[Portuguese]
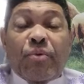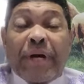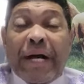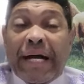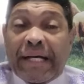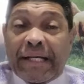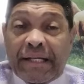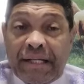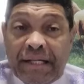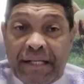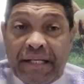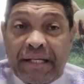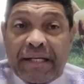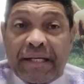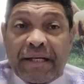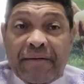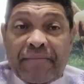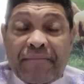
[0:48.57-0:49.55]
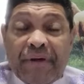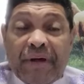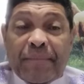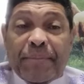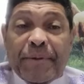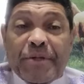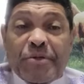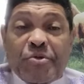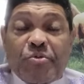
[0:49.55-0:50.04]
o garni
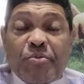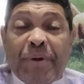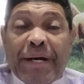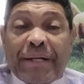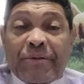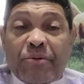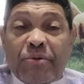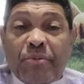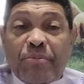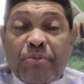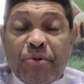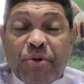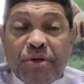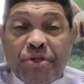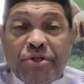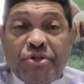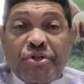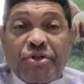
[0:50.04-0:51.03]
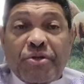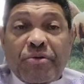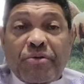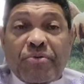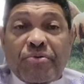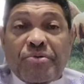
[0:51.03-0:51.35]
abençoado no monte,